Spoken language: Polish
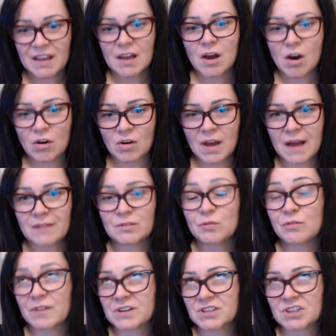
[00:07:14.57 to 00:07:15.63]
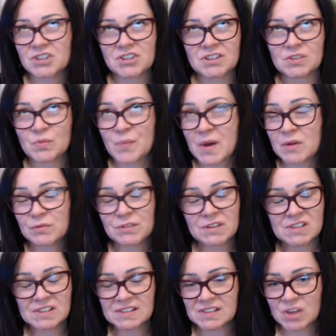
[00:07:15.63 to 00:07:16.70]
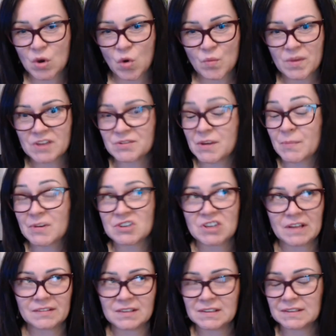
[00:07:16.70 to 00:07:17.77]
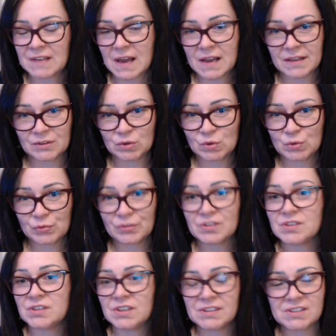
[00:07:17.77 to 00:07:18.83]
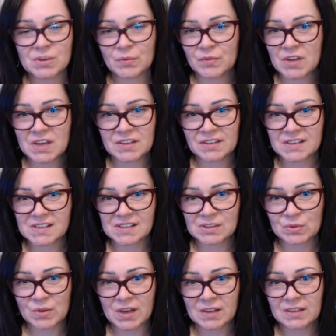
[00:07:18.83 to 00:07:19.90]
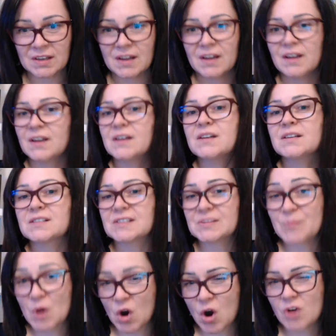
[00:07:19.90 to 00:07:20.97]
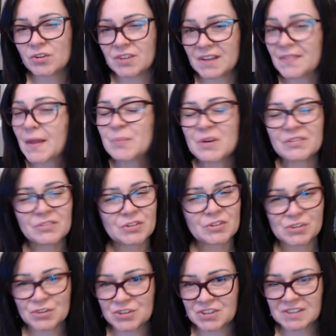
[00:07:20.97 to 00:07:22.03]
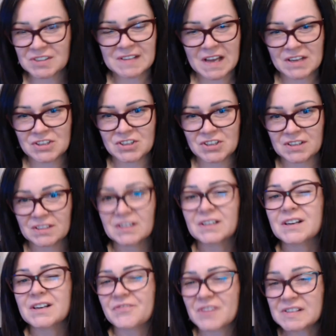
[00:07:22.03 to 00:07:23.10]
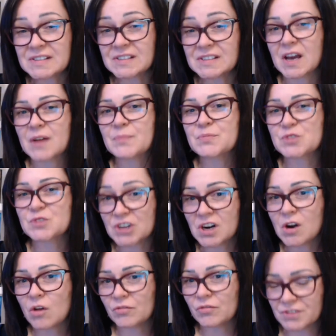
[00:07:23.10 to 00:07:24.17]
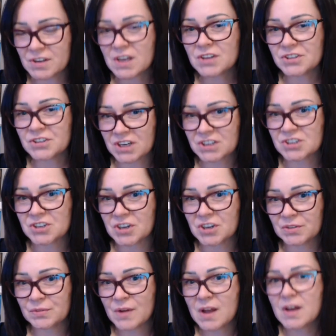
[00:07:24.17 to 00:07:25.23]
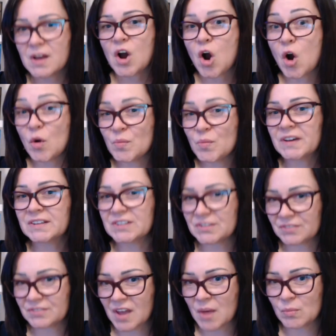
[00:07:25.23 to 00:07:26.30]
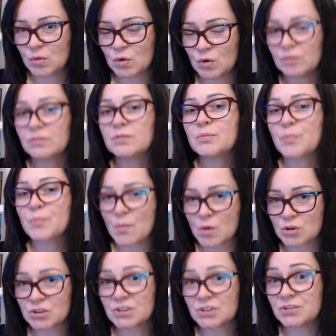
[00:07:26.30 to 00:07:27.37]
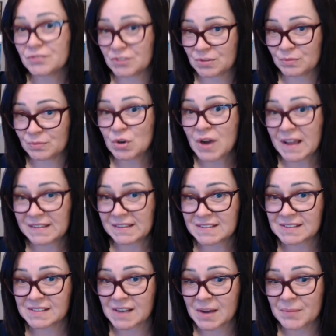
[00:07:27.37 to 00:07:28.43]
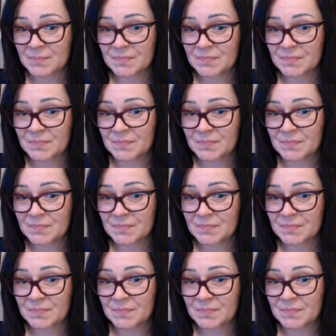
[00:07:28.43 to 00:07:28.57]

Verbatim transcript: Ola uważa, że zupełnie nic nie umie, nie ma żadnych talentów, nic ją nie interesuje. Spokojnie, na pewno coś się znajdzie. Kwestia przyglądnięcia się obiektywnemu pomoże ci w tym doradca.